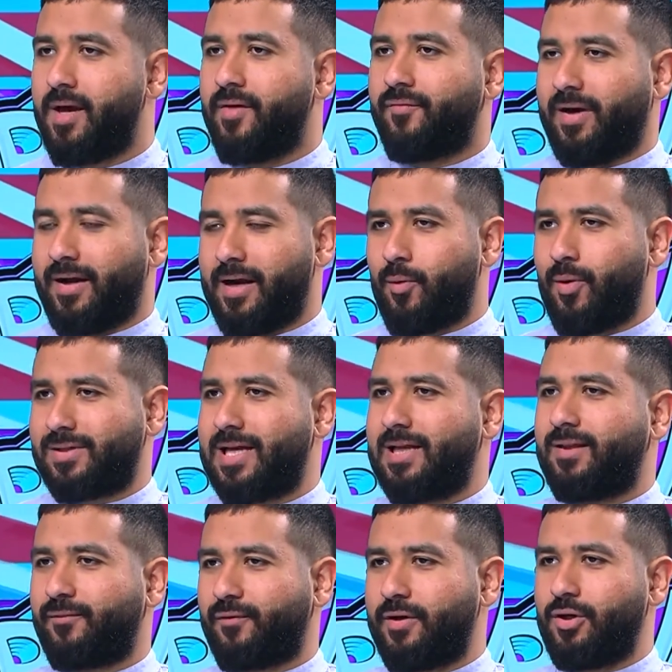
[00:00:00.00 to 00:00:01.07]
فعندنا
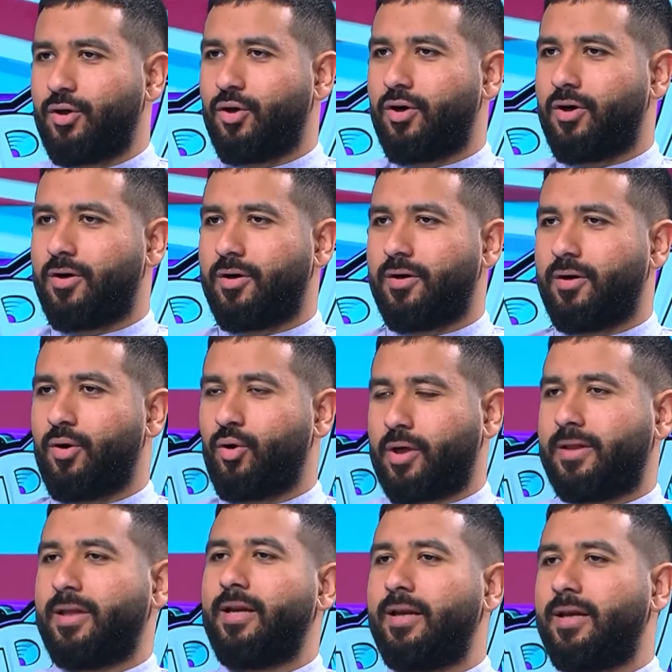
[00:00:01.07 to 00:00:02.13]
الوسط فيه
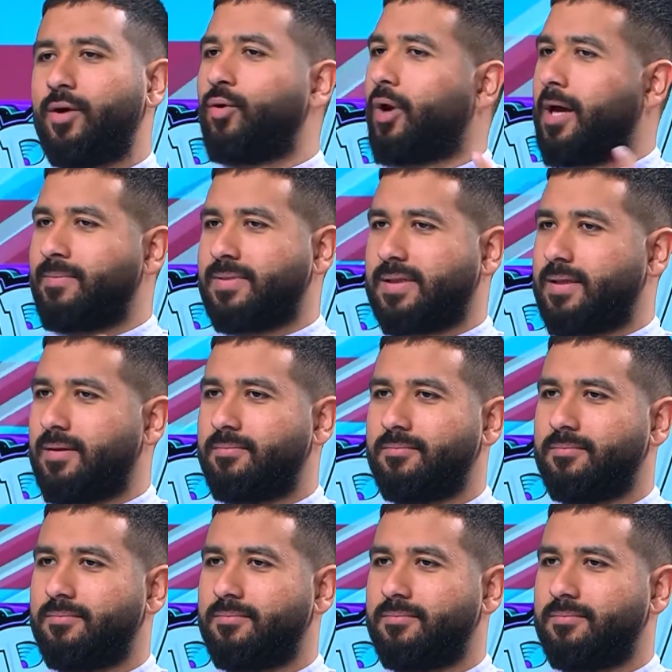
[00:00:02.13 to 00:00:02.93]
لوكاتيلي ورامزي